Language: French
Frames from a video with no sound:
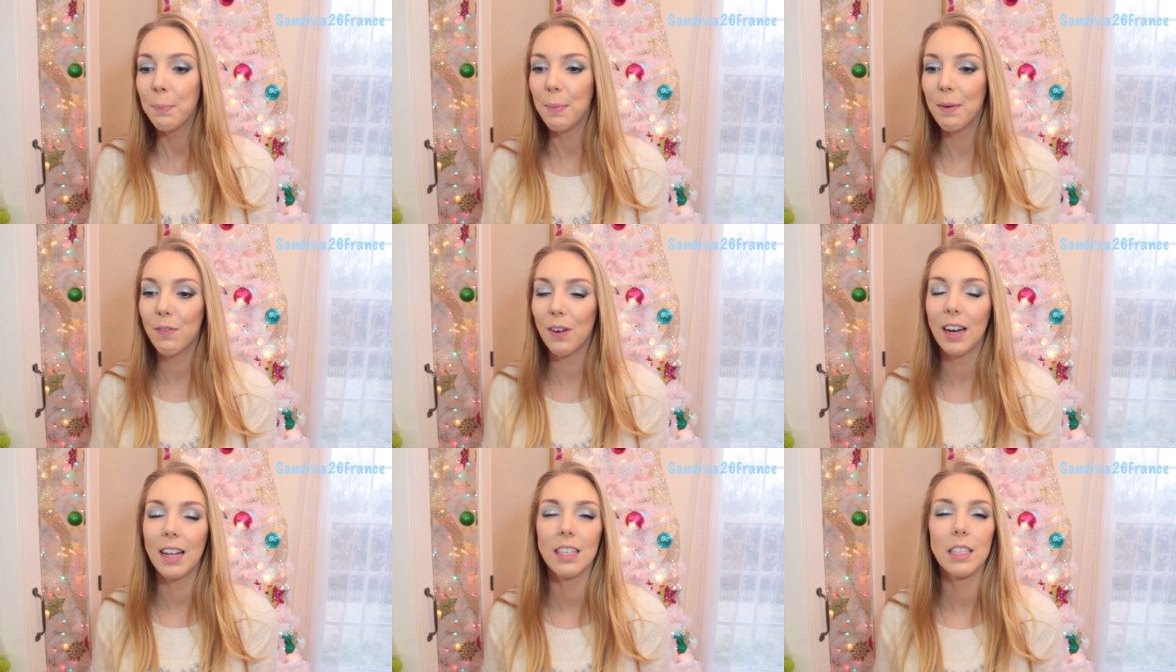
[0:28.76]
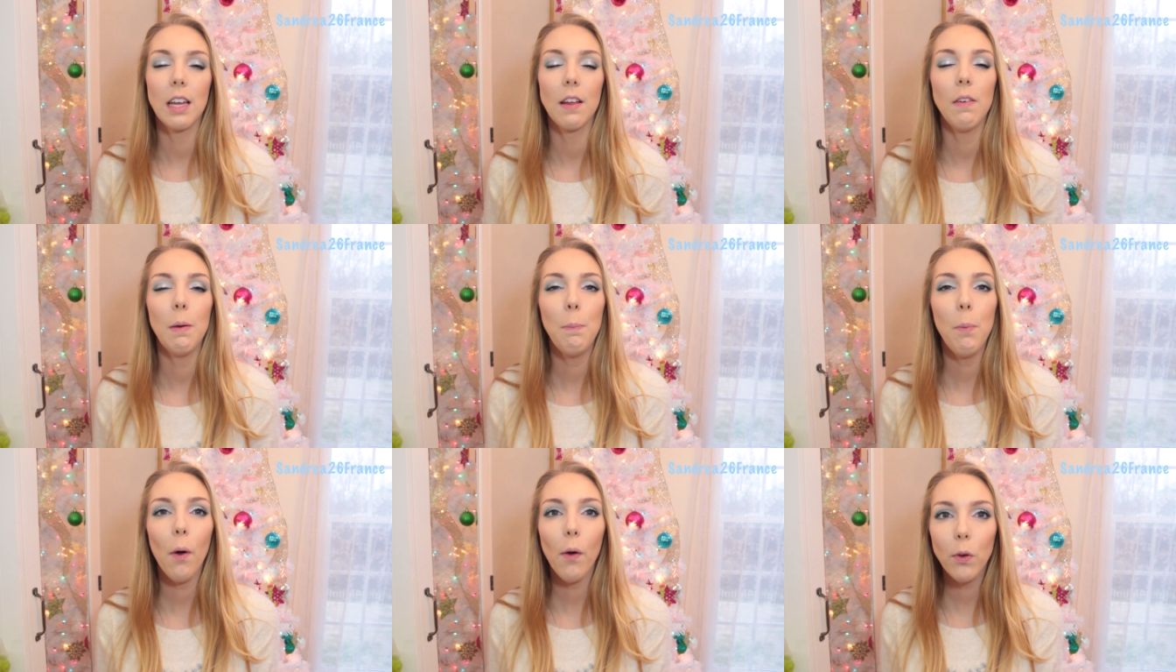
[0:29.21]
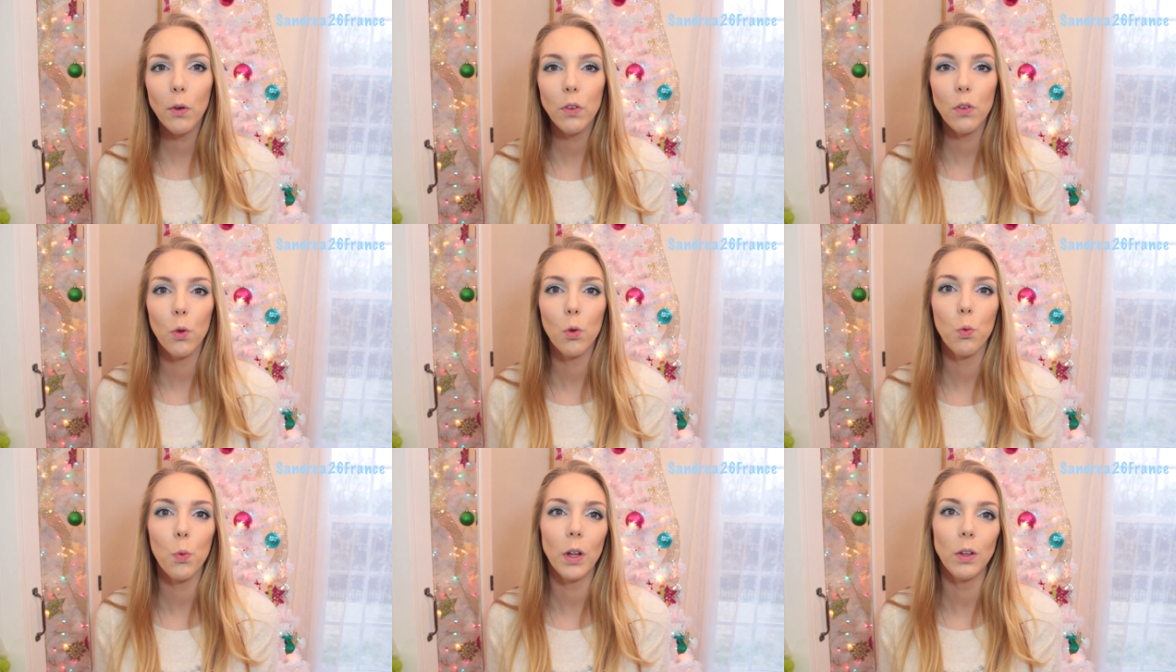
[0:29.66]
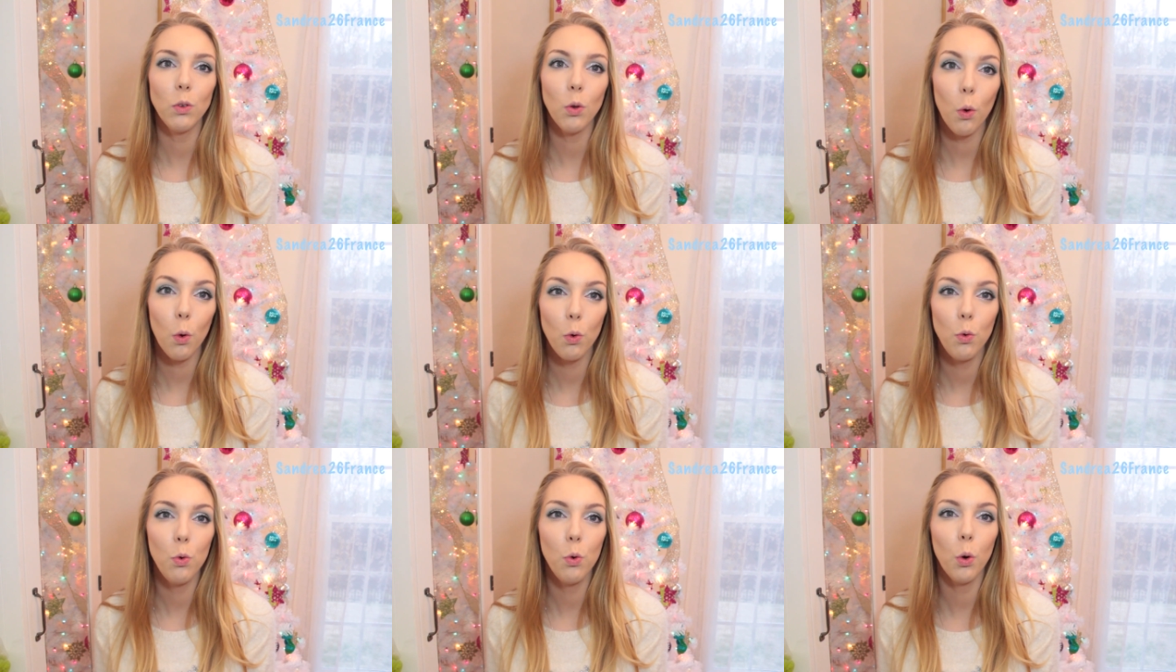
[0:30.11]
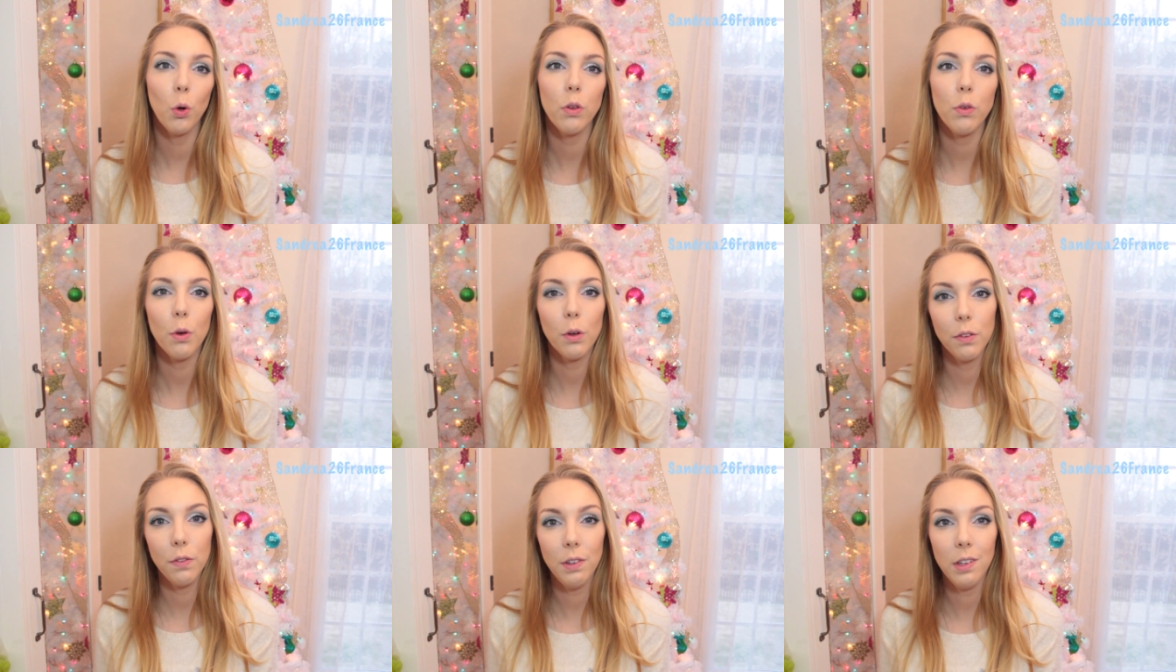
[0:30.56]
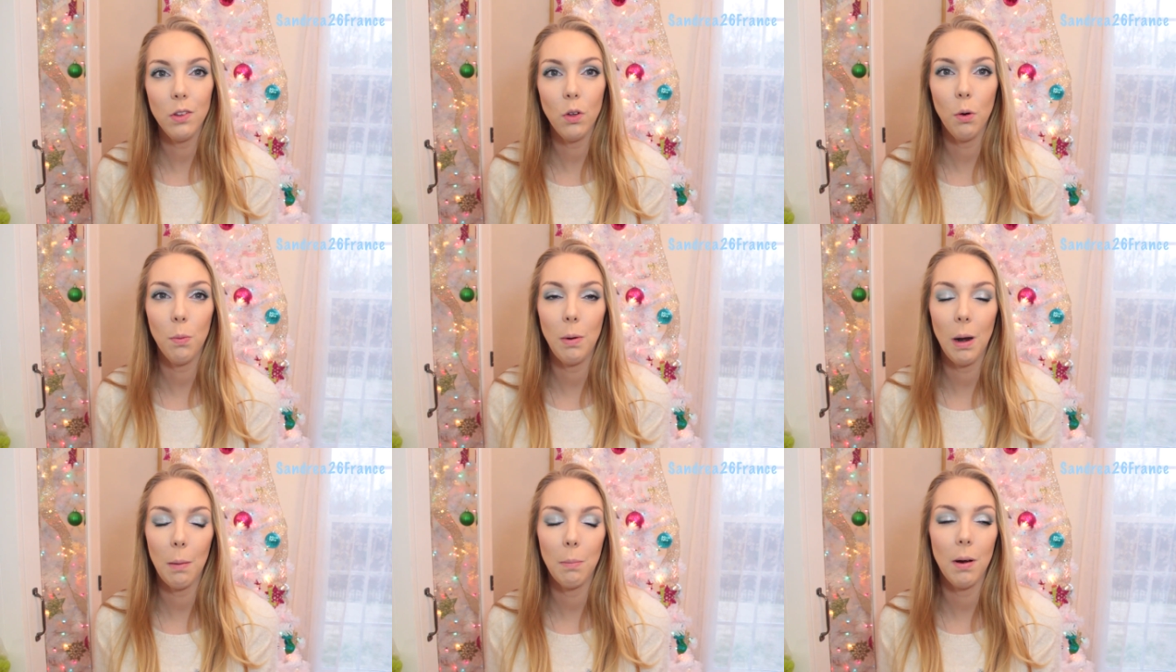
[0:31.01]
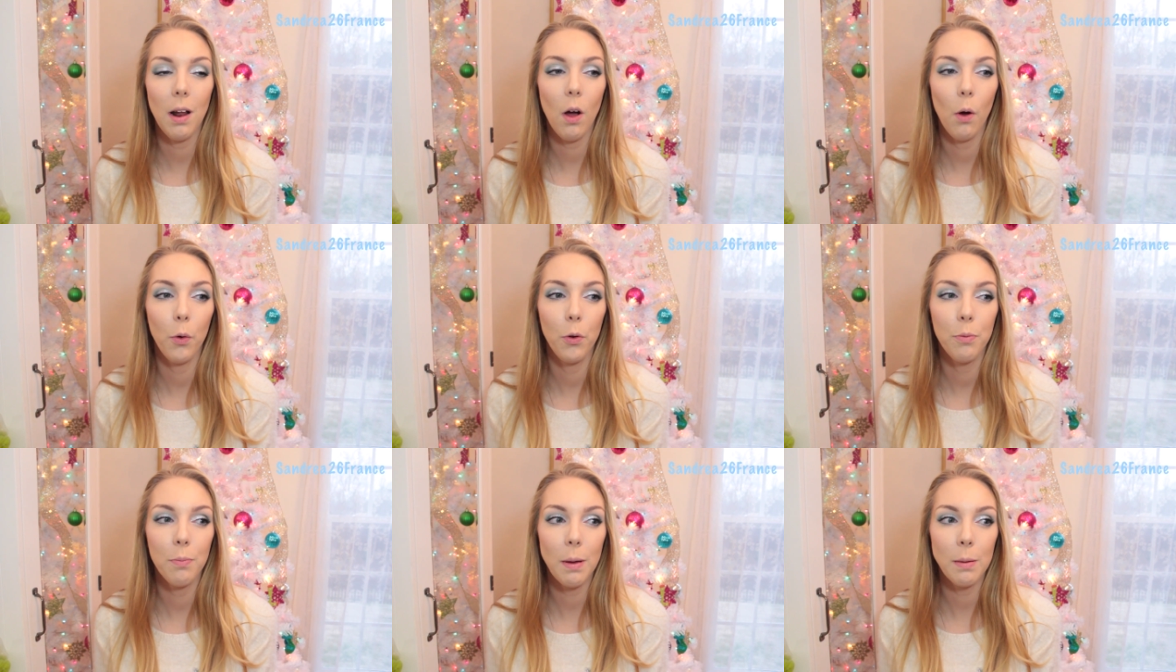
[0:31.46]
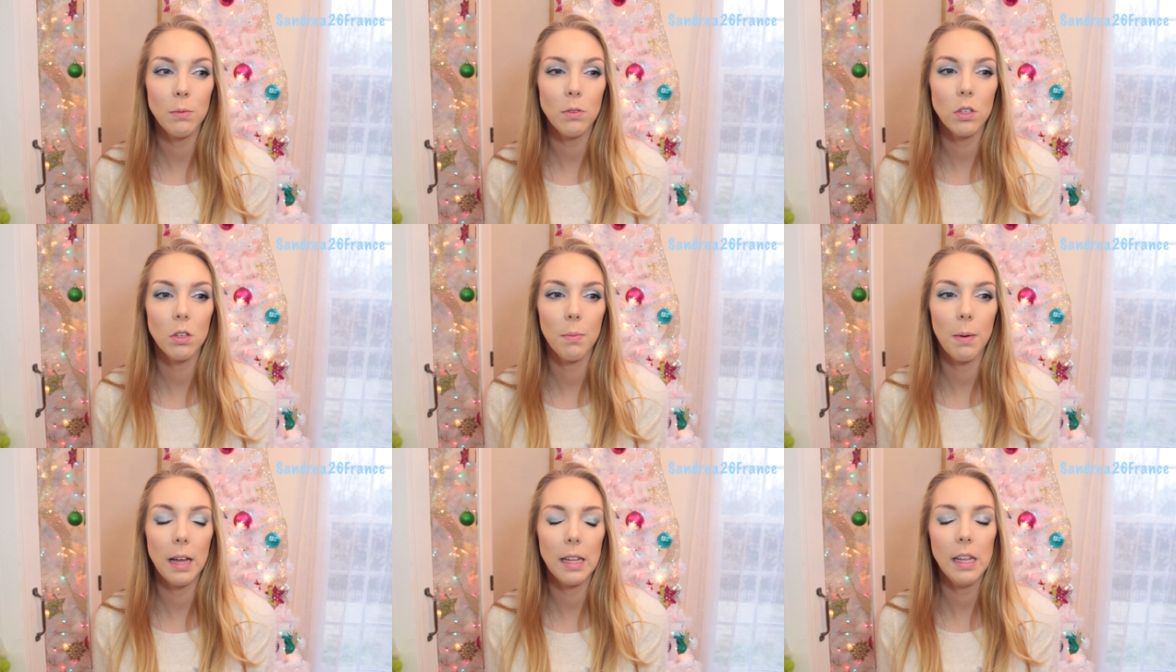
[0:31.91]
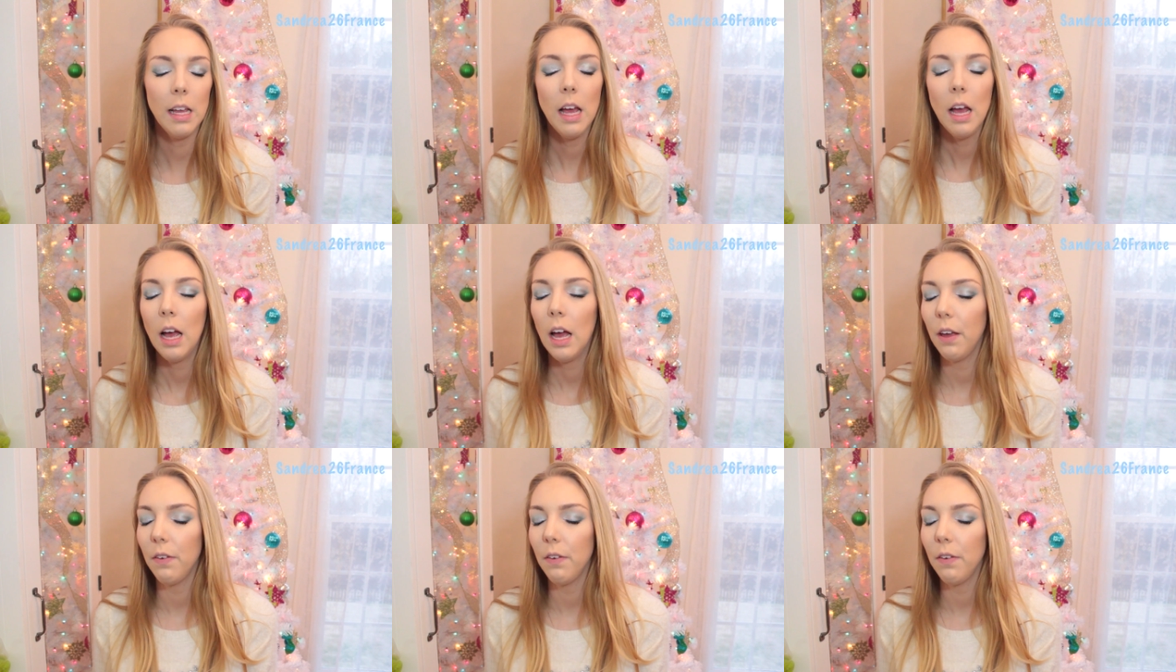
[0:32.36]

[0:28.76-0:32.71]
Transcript: mais voilà j'avais peur que ce soit trop lourd, trop de vidéos blabla en une même semaine,